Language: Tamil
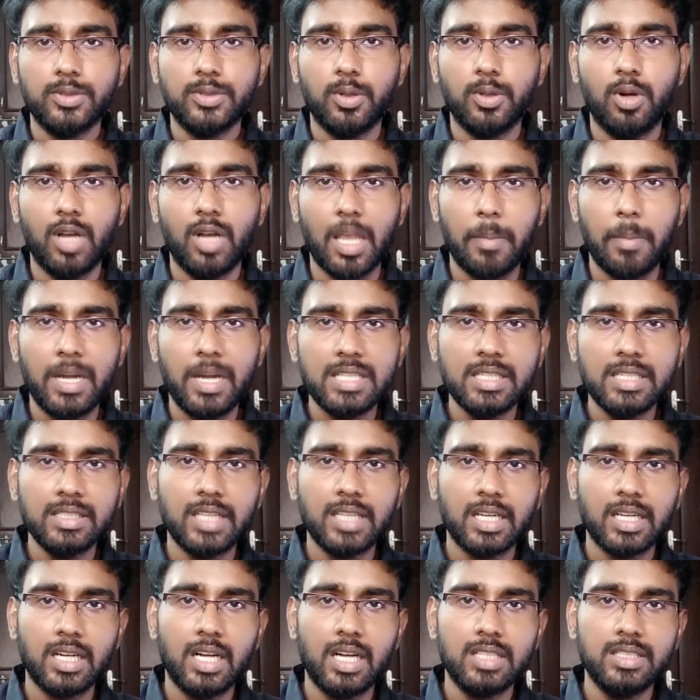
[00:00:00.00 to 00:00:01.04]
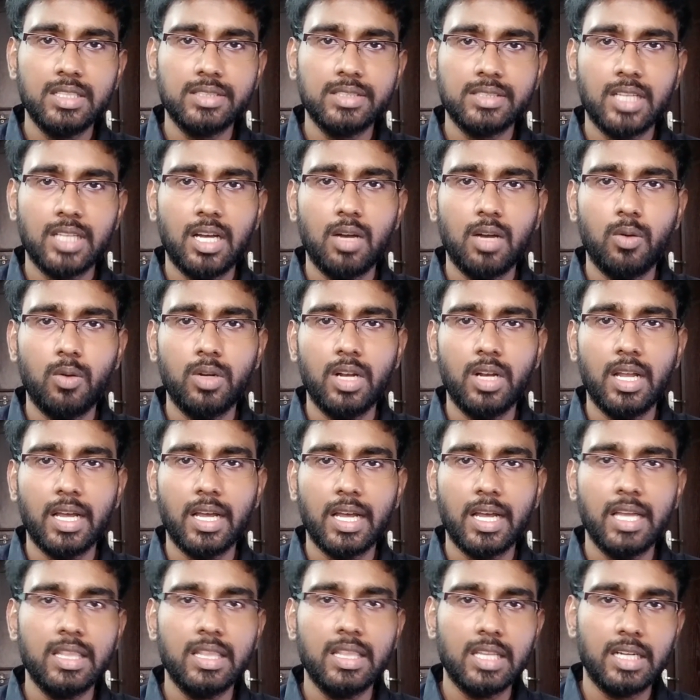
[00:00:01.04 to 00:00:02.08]
ஸோ எமர்ஜிங் டெக்னாலஜிஸ்னால் ஒன்றும்
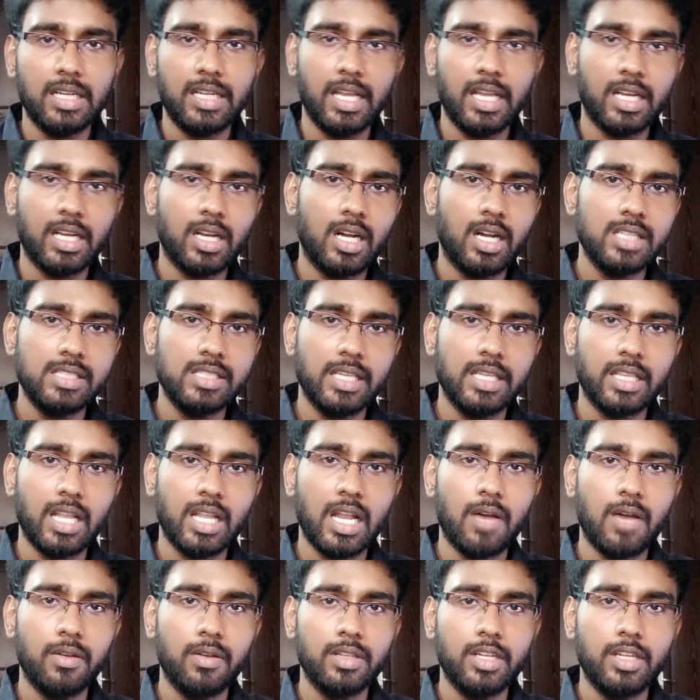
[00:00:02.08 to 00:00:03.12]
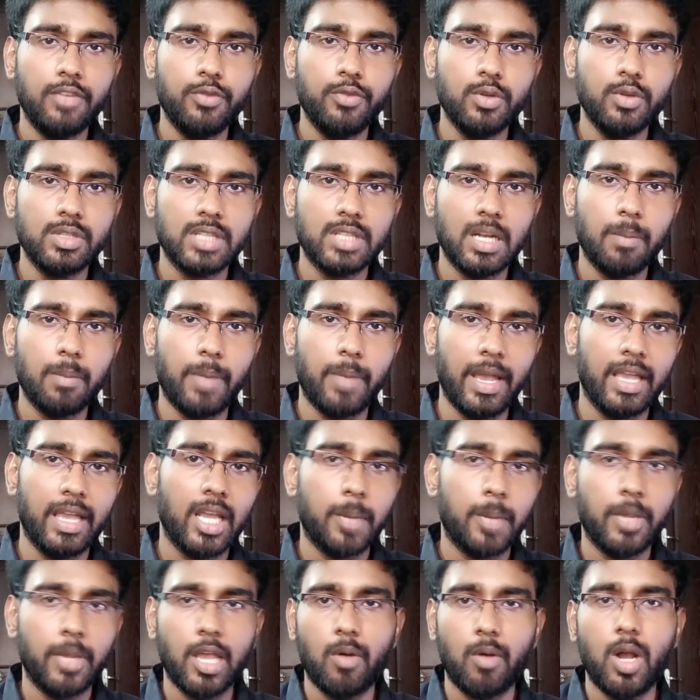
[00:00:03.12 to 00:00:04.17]
இல்லைங்க இந்த டெக்னாலஜி எதெல்லாம் வந்துட்டு ஃபியூச்சரில்
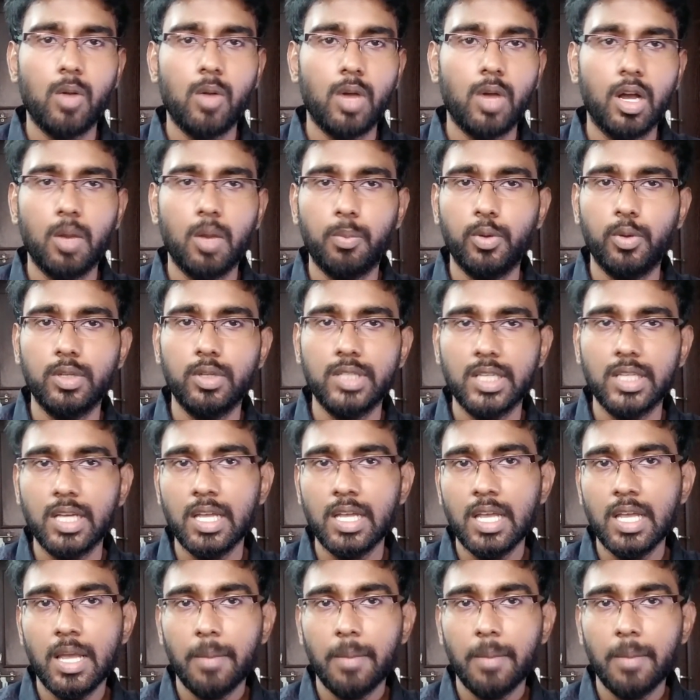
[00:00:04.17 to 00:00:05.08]
பயங்கரமாக எவால்வ் ஆக போகுது